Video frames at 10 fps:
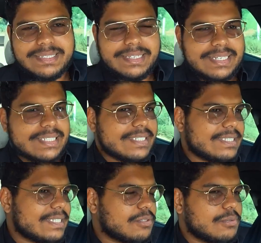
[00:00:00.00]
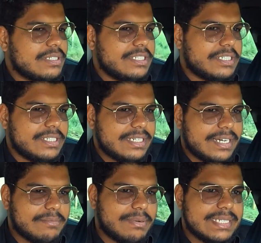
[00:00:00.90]
A técnica sanduíche
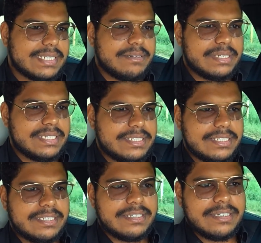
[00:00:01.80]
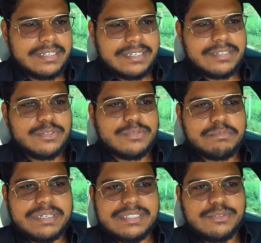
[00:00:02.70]
é basicamente,
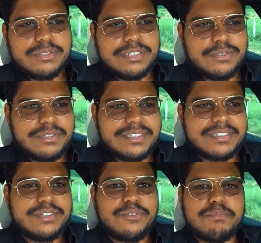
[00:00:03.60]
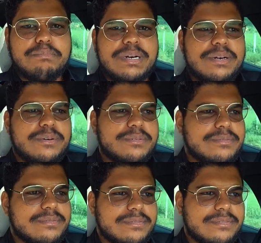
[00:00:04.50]
pensa num sanduíche assim, um
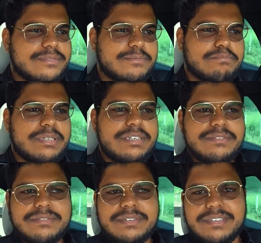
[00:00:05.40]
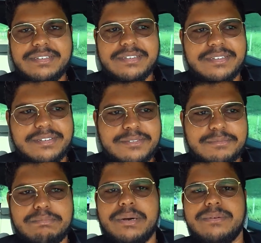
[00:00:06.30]
pão, um bife e
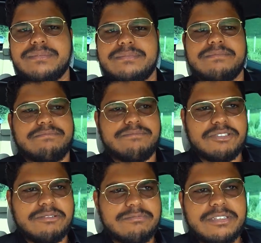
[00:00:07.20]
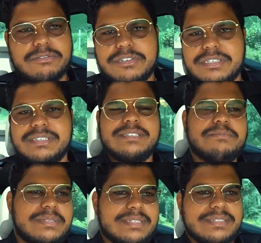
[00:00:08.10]
um pão só um sanduíche
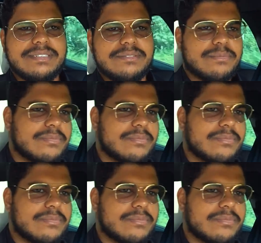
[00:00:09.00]
simples assim,